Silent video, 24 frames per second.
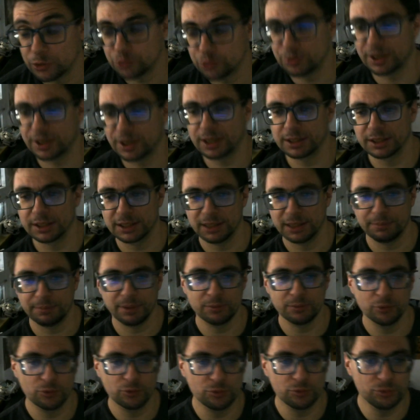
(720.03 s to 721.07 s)
suis quelqu'un qui n'a pas
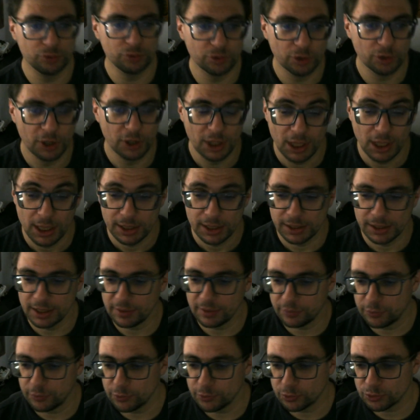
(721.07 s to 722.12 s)
beaucoup
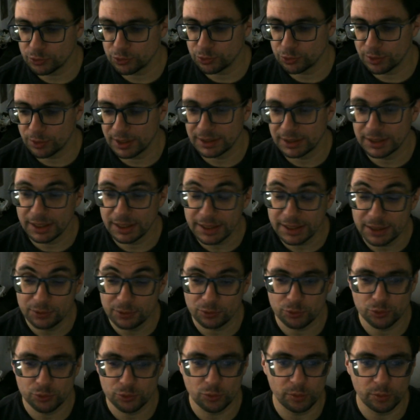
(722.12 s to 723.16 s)
d'influence sur Internet, donc
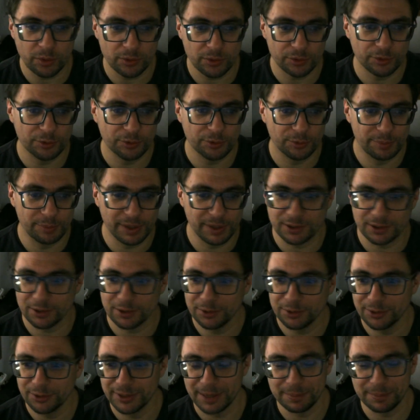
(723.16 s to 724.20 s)
je comprends que personne
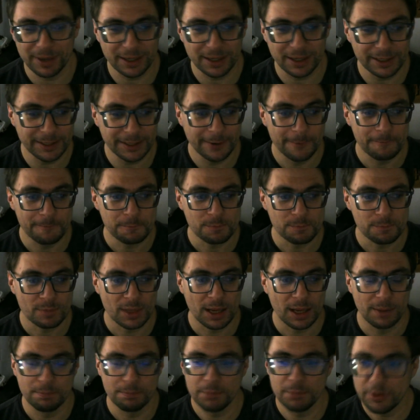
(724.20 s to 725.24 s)
n'en a parlé.
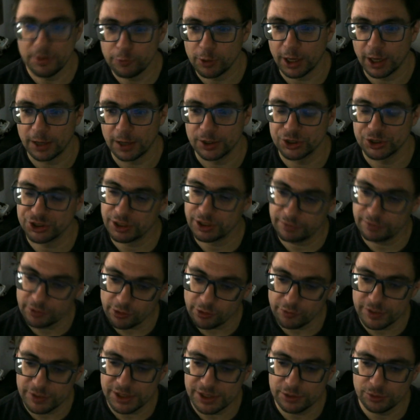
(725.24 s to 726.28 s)
Mais voilà, j'avais
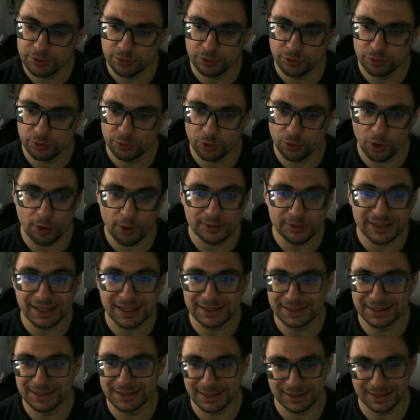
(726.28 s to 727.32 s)
envie de, rendre à
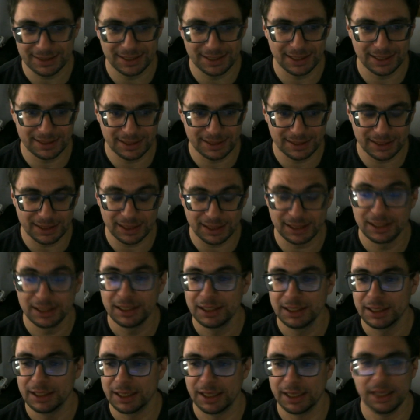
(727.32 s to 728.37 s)
César ce qu'il y a à César
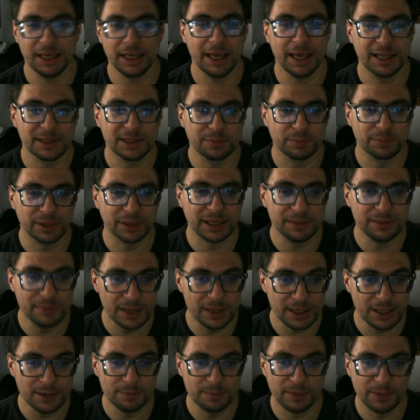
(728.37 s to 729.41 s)
et
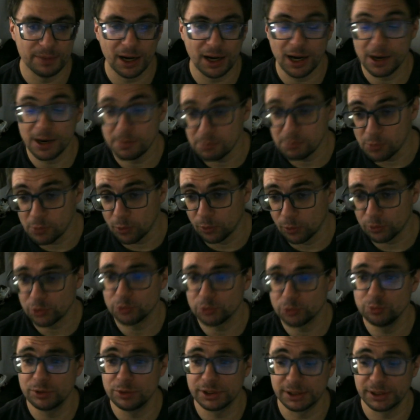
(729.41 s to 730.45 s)
exprimer bah, mon
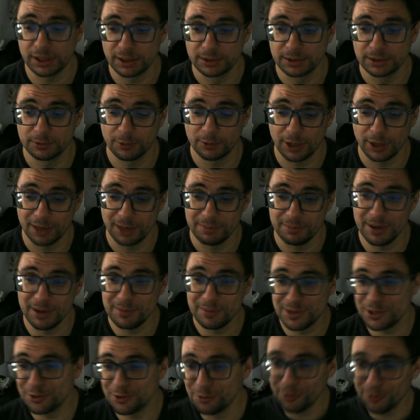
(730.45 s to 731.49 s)
soutien. Voilà, même
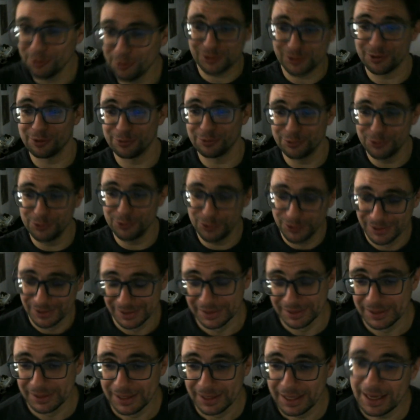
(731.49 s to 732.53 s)
si tout le monde s'en fout.
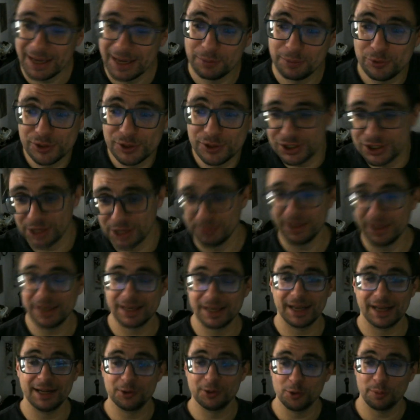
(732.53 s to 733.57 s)
Et puis si jamais
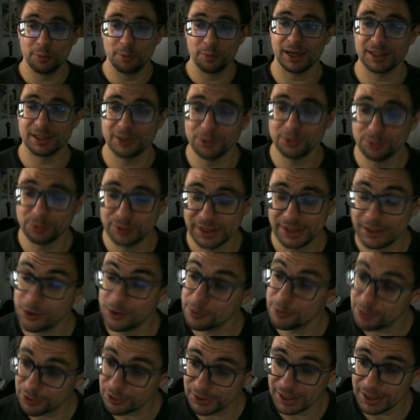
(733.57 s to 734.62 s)
quelques personnes ont des
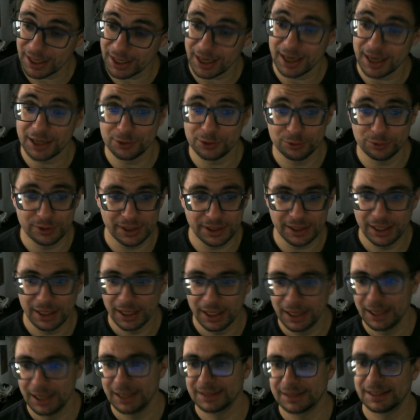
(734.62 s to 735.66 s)
commentaires à rajouter,
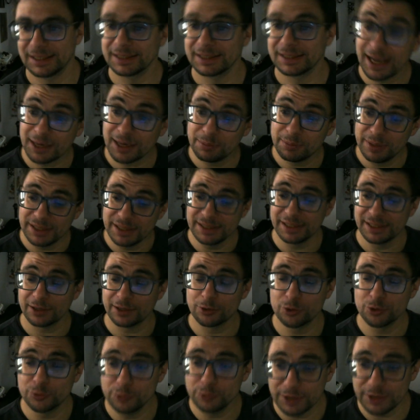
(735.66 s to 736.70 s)
ça sera avec plaisir que
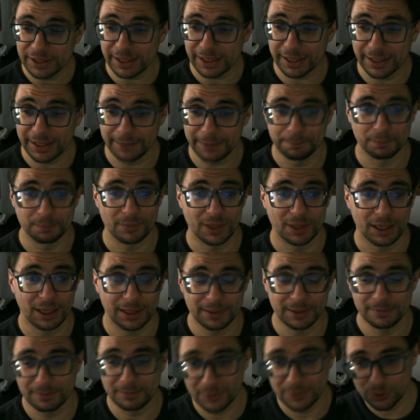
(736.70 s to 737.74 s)
je vous lirai.
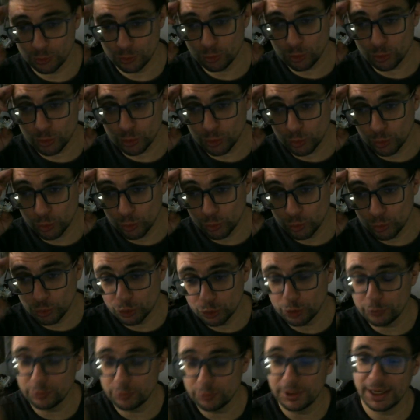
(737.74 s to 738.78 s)
Sur ce, je
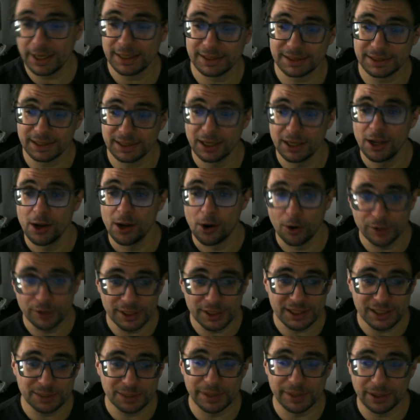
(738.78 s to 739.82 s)
vous laisse en
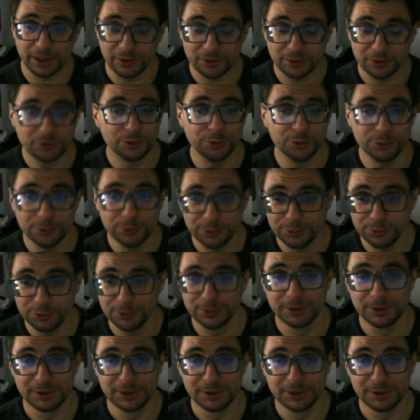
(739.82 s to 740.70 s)
espérant que